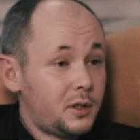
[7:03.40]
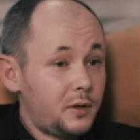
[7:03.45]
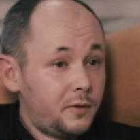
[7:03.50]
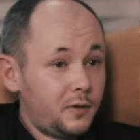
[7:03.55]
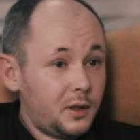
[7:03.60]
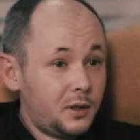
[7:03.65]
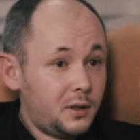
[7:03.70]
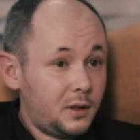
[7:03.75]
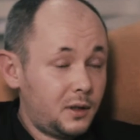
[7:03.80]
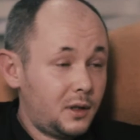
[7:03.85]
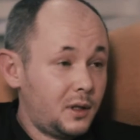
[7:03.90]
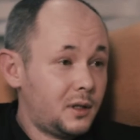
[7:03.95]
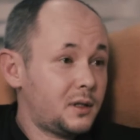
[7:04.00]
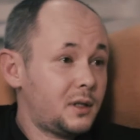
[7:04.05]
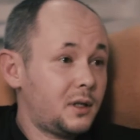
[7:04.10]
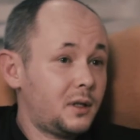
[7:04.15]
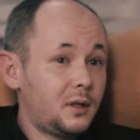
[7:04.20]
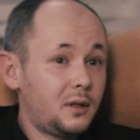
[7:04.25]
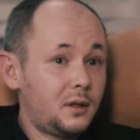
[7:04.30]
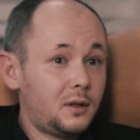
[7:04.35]
основная
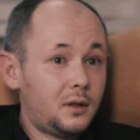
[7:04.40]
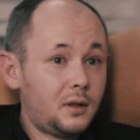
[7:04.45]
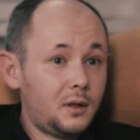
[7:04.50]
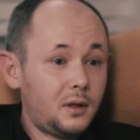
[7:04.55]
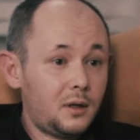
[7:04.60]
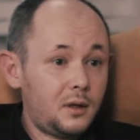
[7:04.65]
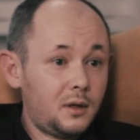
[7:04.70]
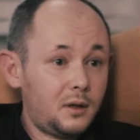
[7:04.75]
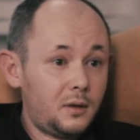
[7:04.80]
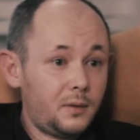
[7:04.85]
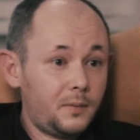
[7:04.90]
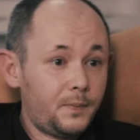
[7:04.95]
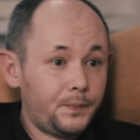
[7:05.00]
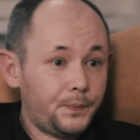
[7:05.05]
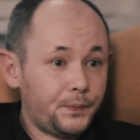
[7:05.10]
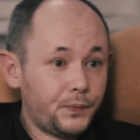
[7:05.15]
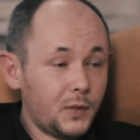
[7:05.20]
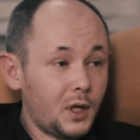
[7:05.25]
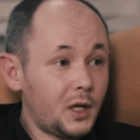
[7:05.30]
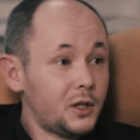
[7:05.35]
тенденция – это
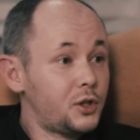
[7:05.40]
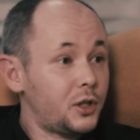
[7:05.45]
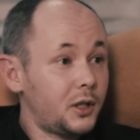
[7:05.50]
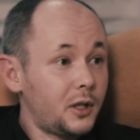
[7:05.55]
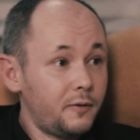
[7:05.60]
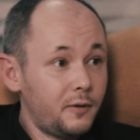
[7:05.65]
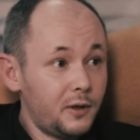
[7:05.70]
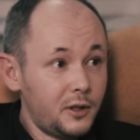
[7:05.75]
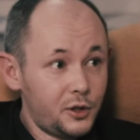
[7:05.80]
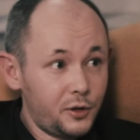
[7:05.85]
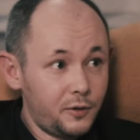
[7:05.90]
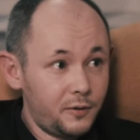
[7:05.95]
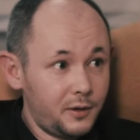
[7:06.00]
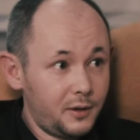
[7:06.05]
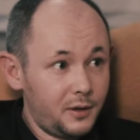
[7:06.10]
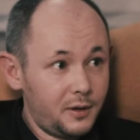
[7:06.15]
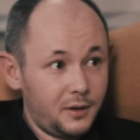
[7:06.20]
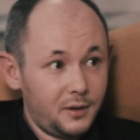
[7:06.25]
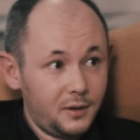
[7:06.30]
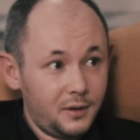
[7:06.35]

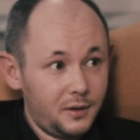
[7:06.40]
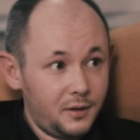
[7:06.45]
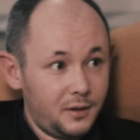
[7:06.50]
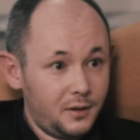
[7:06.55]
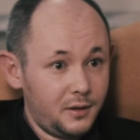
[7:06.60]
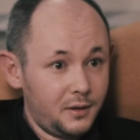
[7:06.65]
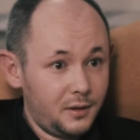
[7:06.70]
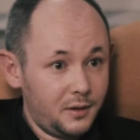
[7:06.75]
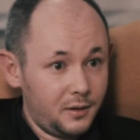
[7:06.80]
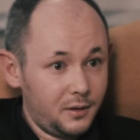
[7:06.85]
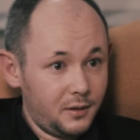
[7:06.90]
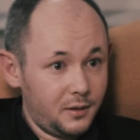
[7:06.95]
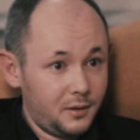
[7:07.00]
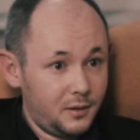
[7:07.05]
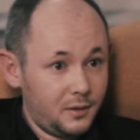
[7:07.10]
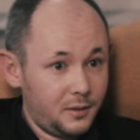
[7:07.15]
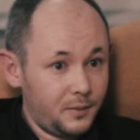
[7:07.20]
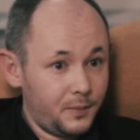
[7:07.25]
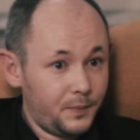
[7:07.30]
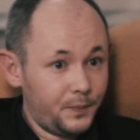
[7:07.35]
очеловечивание
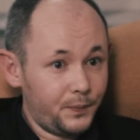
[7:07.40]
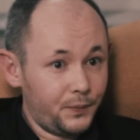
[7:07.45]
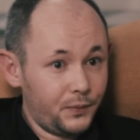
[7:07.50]
э,